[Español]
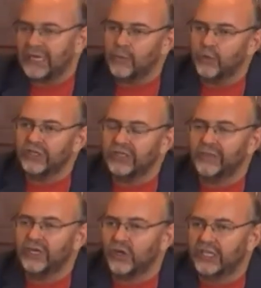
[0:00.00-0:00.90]
la muerte
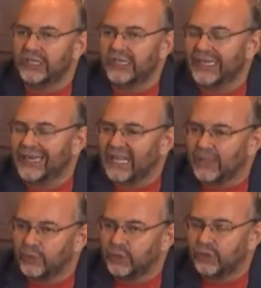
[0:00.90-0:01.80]
de Manolete y la
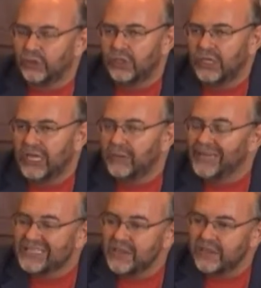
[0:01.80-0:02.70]
captó en
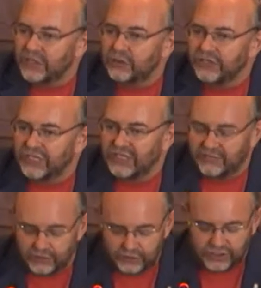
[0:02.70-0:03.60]
más de 130
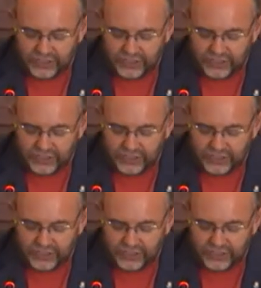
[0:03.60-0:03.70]
fotos.